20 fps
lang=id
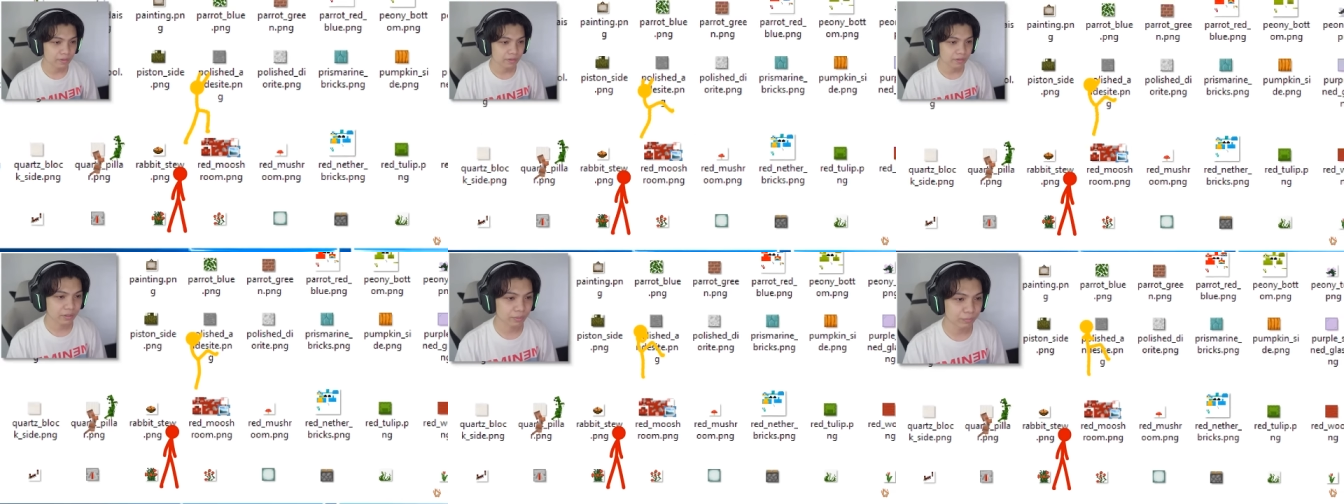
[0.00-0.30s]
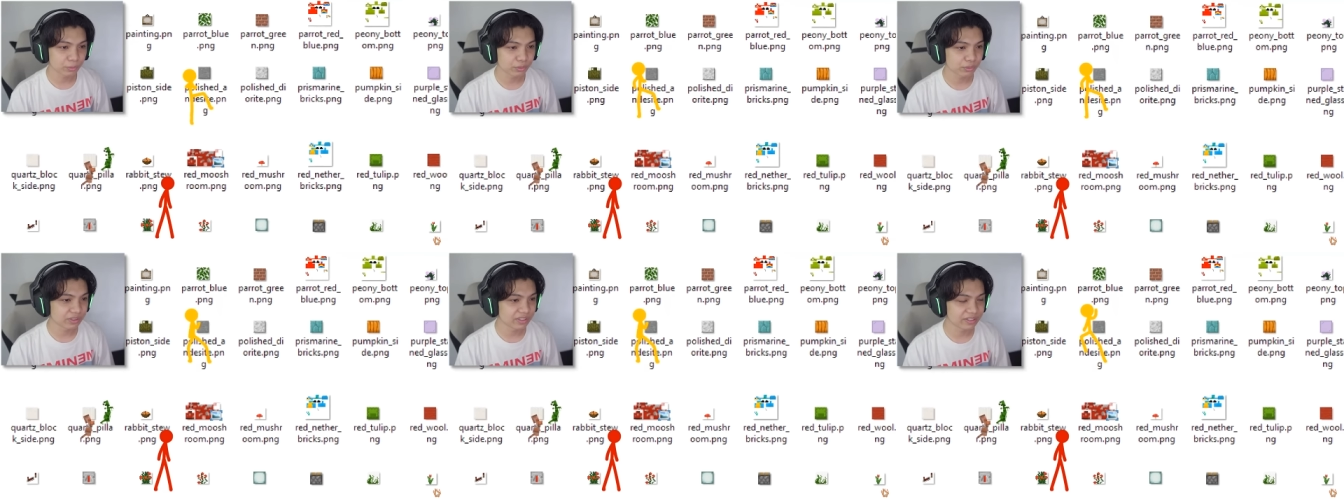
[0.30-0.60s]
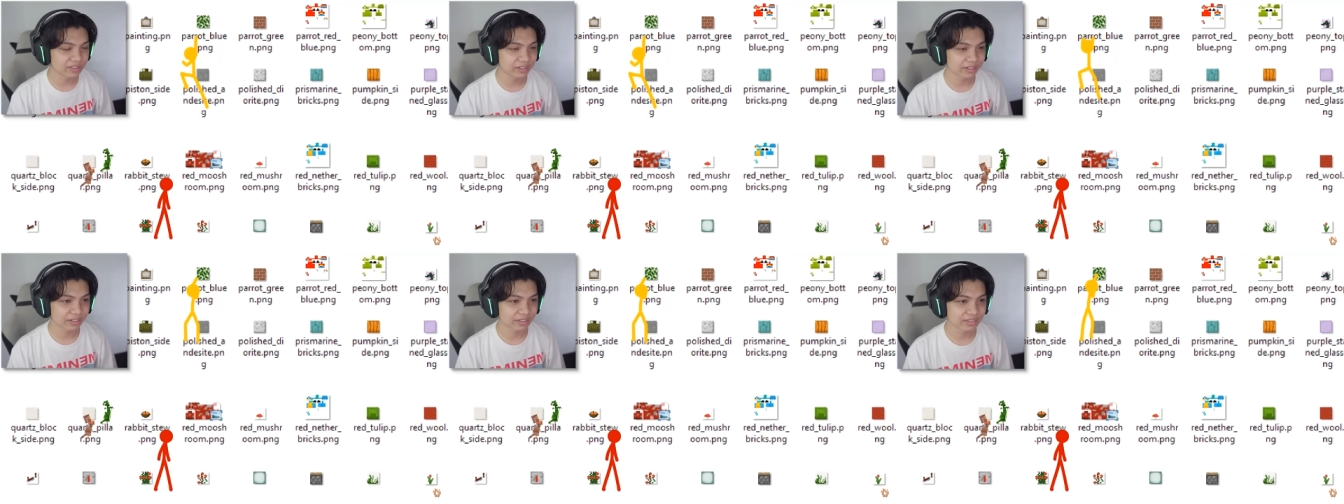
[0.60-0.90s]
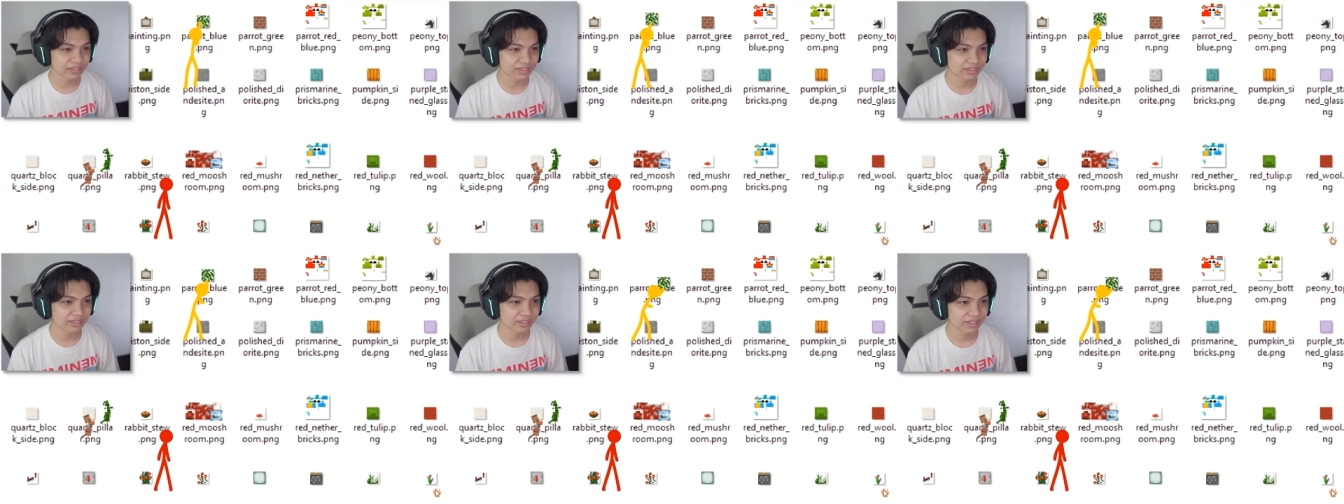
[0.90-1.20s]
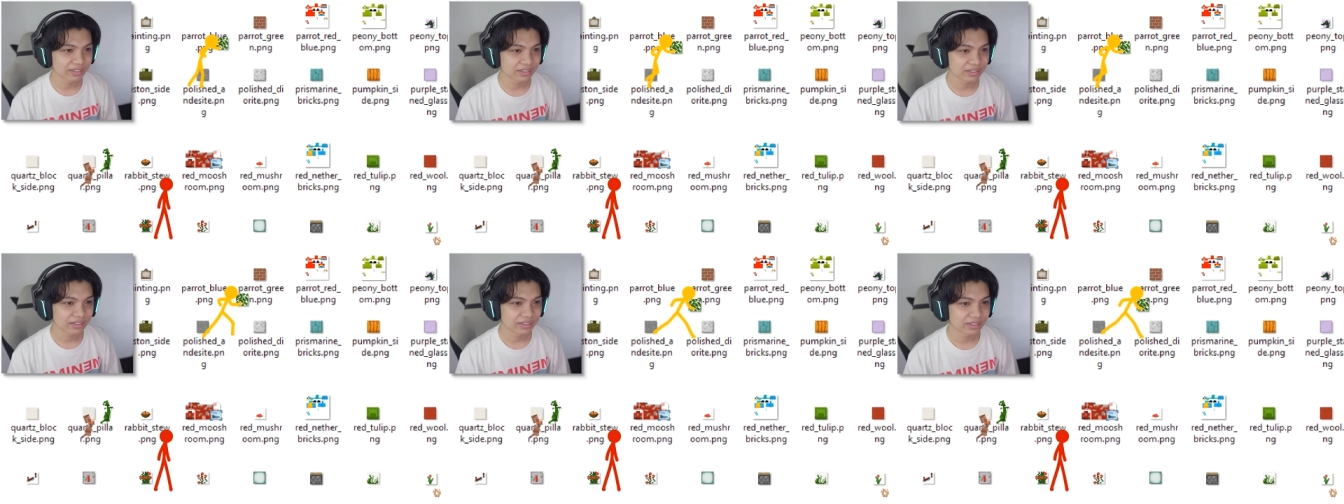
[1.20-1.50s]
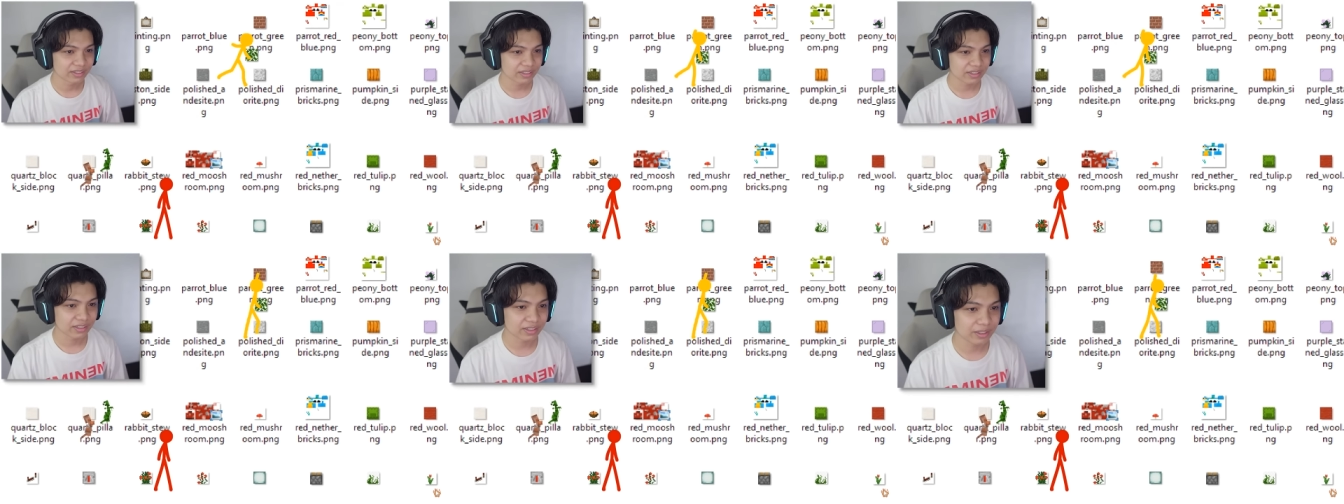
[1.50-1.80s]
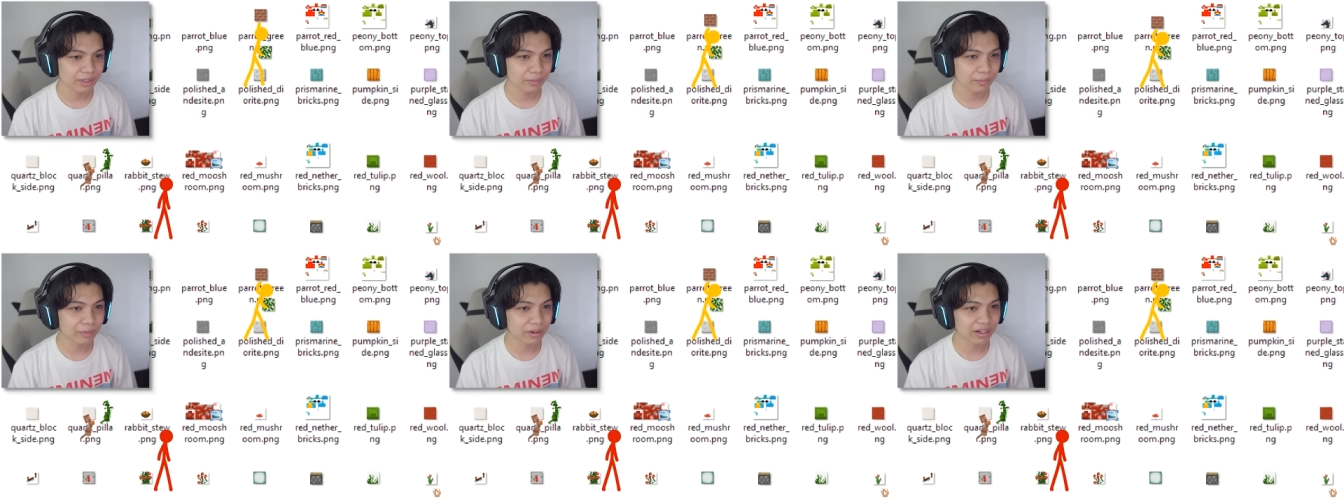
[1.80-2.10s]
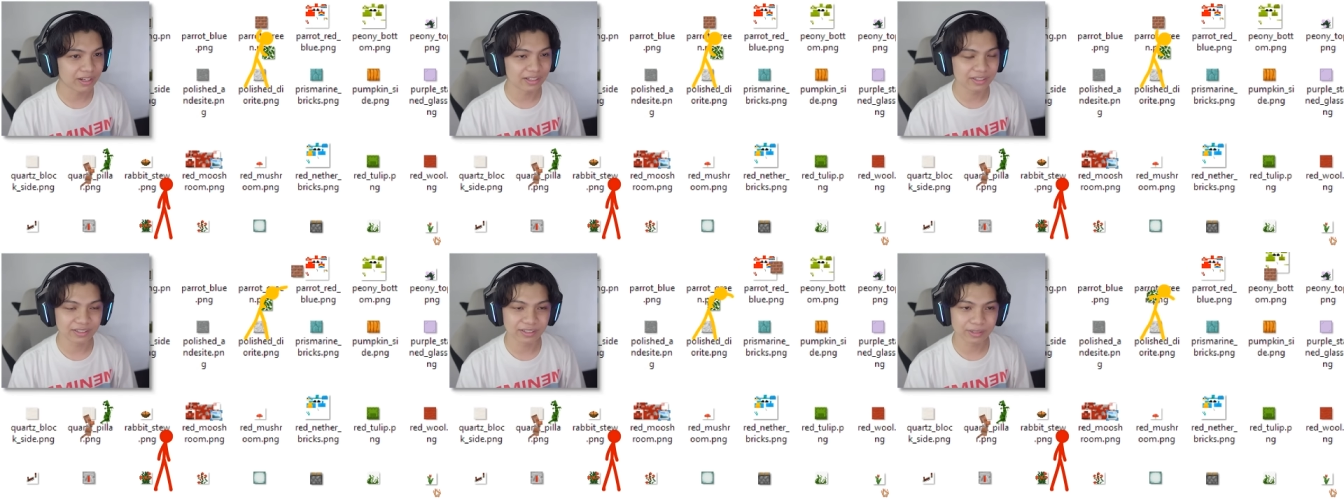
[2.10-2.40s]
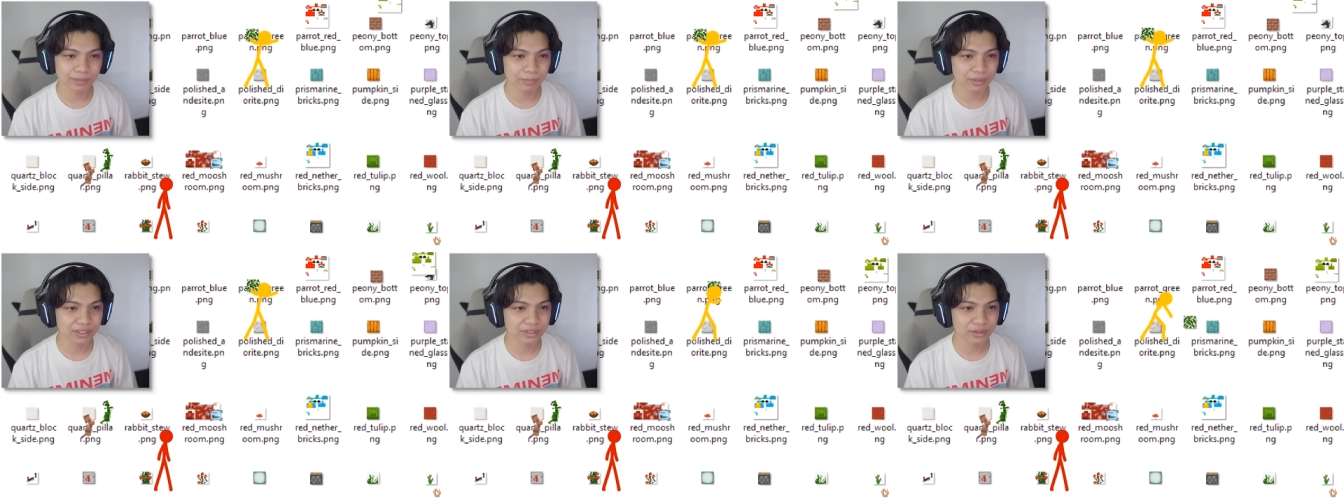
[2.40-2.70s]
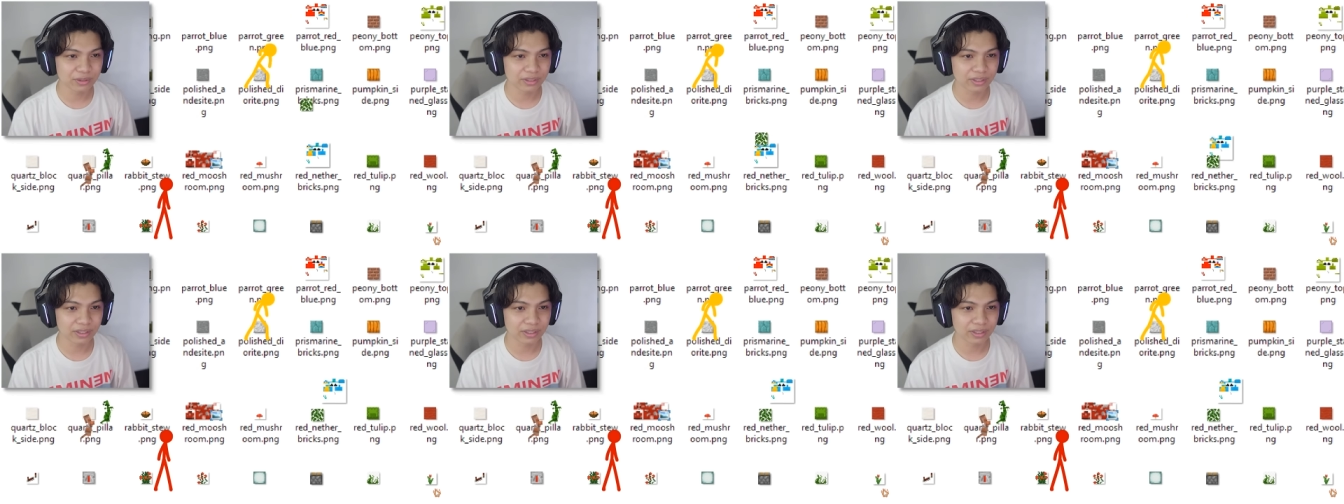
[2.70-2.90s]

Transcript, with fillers: Gak peduli dia, guys. Kayaknya dia bakal tetap lanjut